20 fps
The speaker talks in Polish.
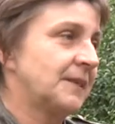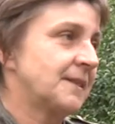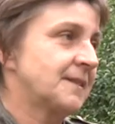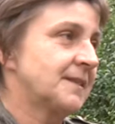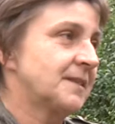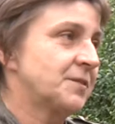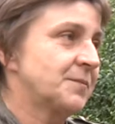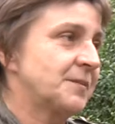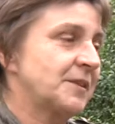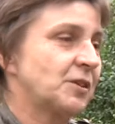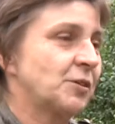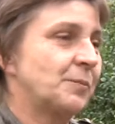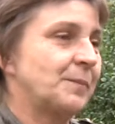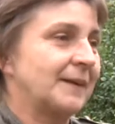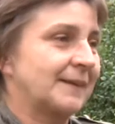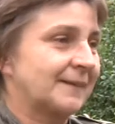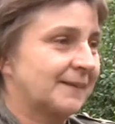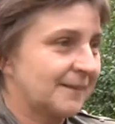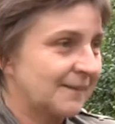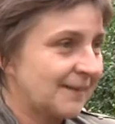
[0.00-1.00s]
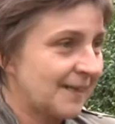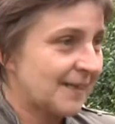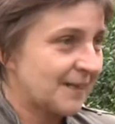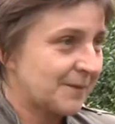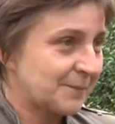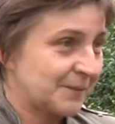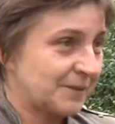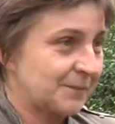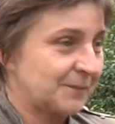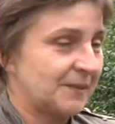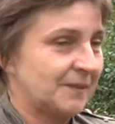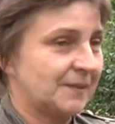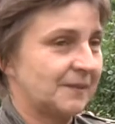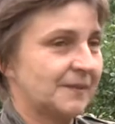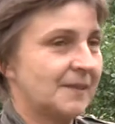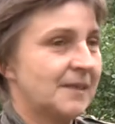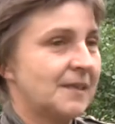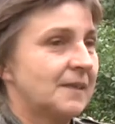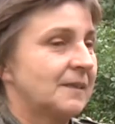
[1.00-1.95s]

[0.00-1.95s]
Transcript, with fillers: jesteśmy tylko partnerem gminy.